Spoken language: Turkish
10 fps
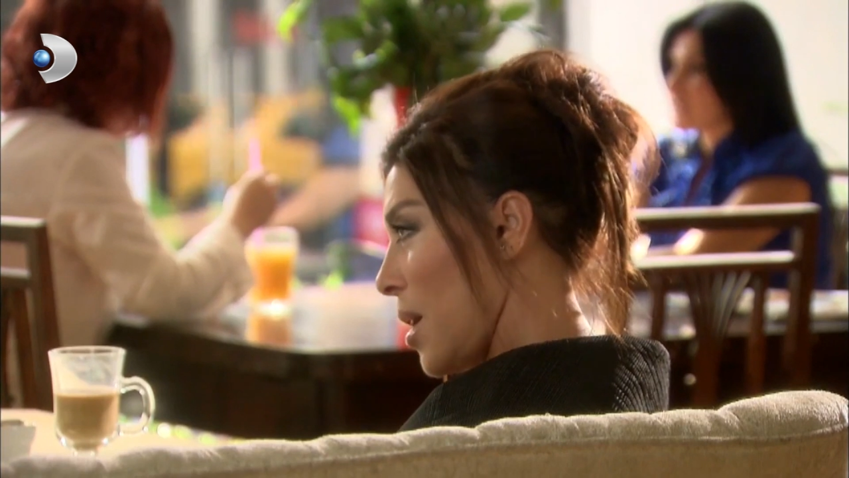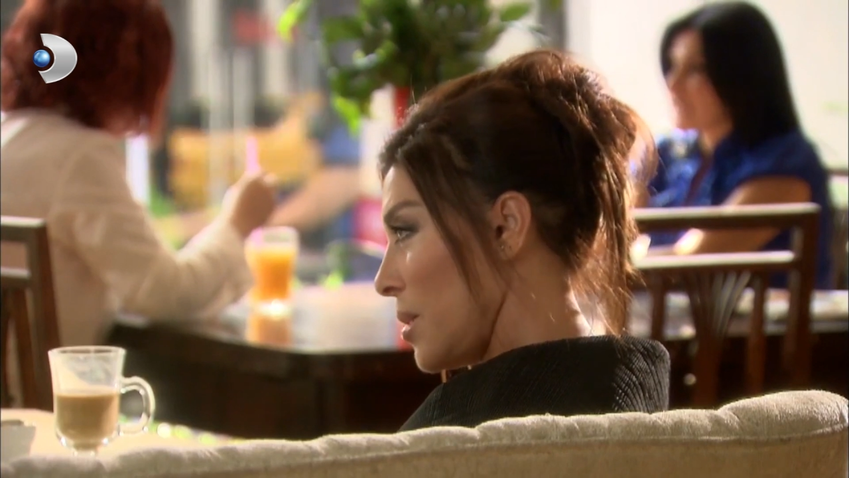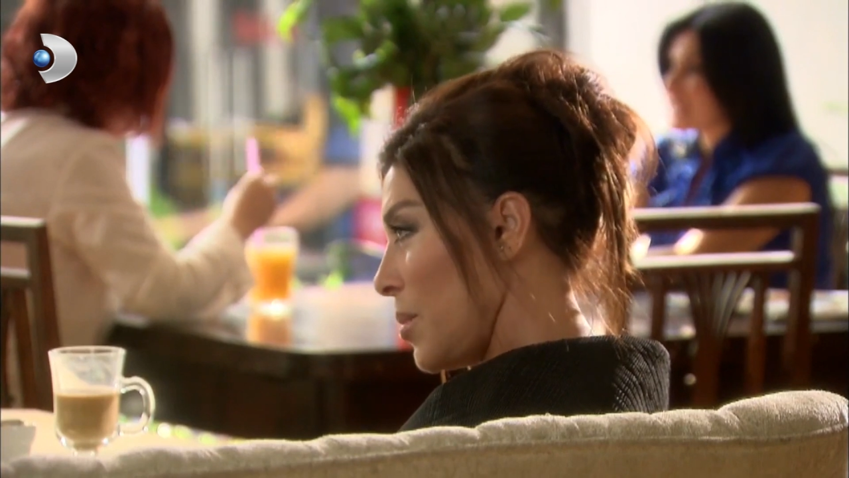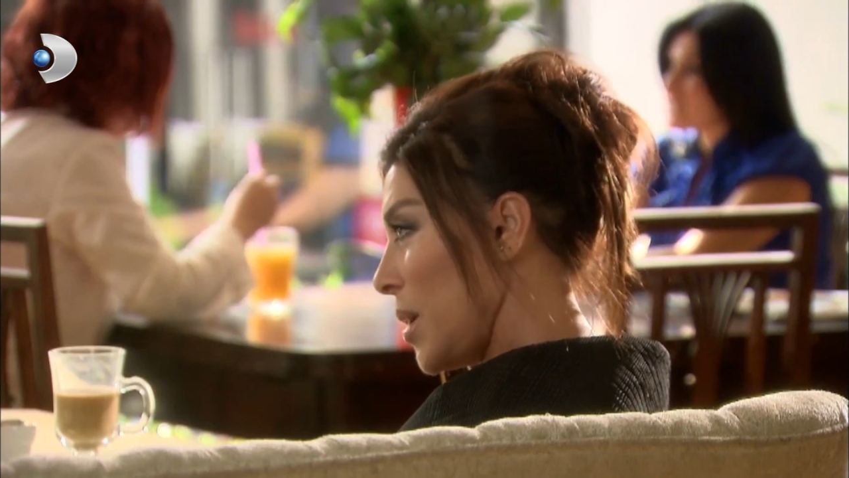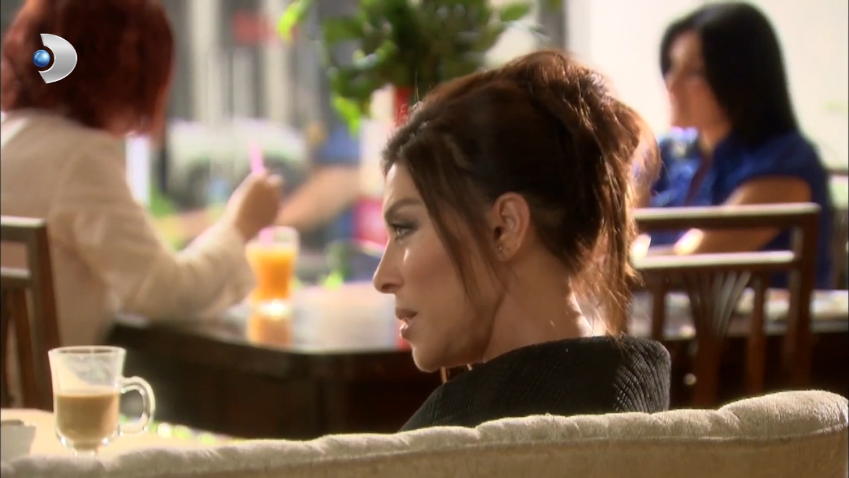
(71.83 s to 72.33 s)

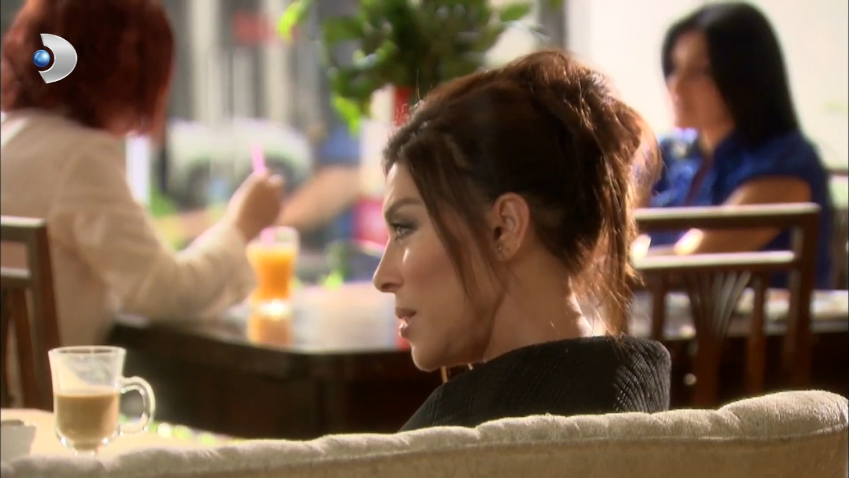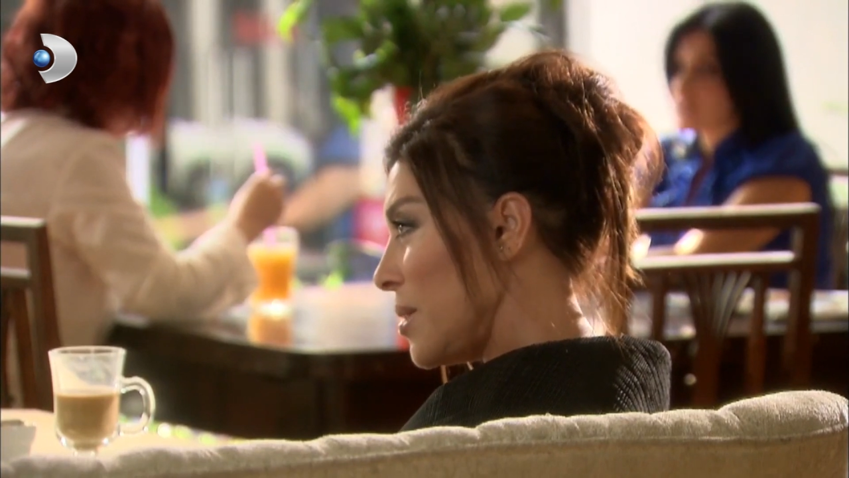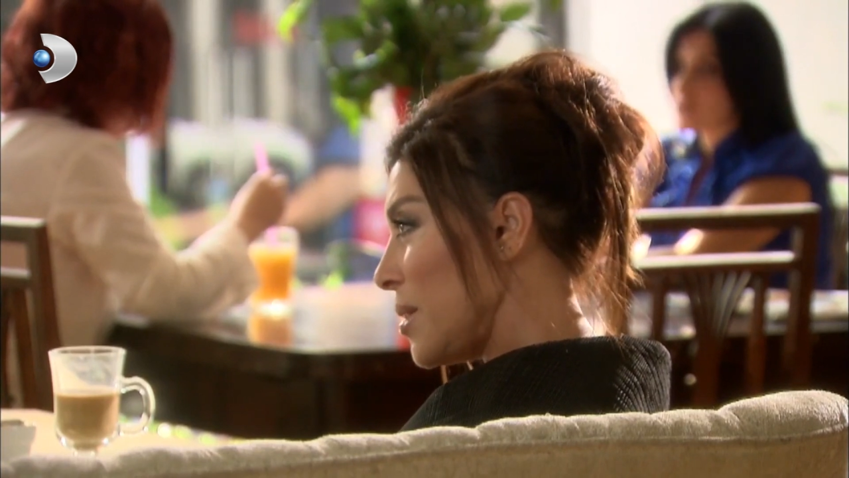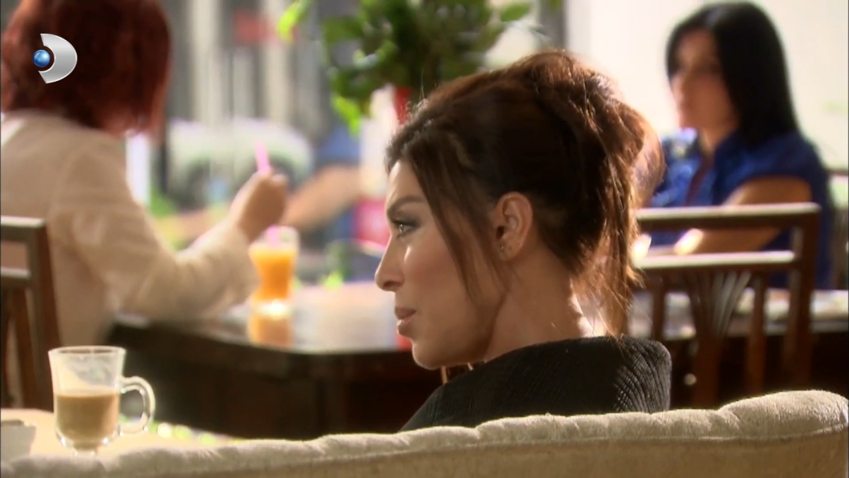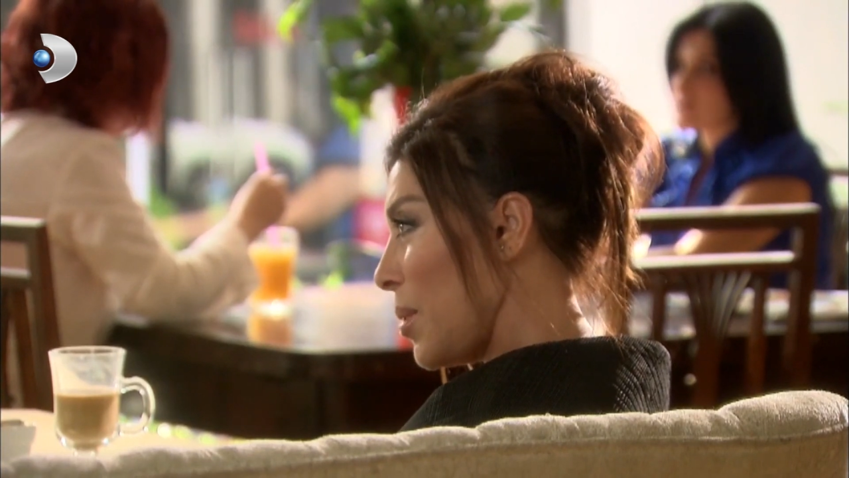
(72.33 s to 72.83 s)
ettiğiniz
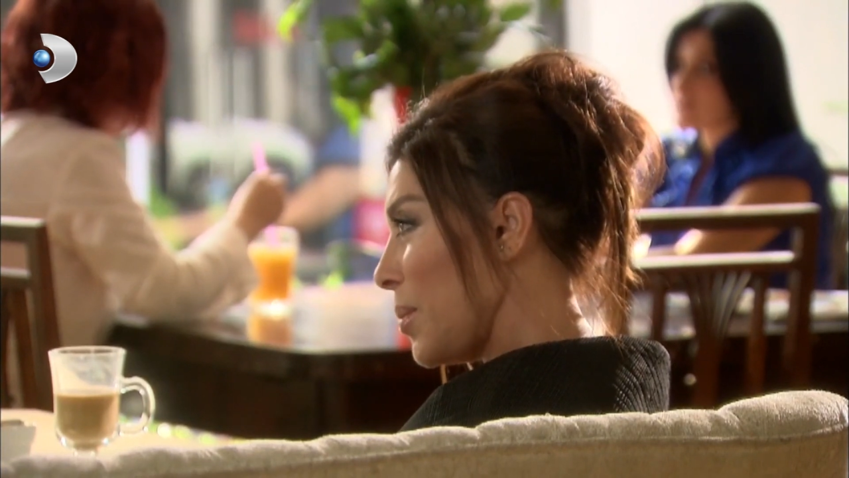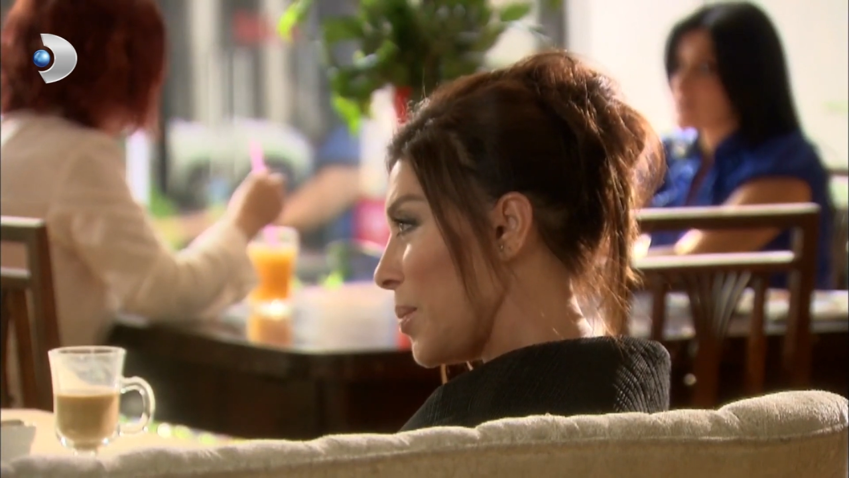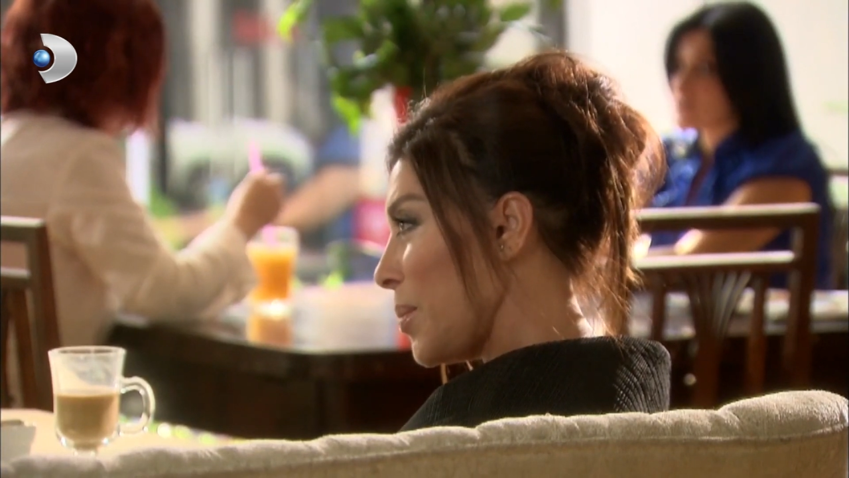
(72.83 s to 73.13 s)
de tabii.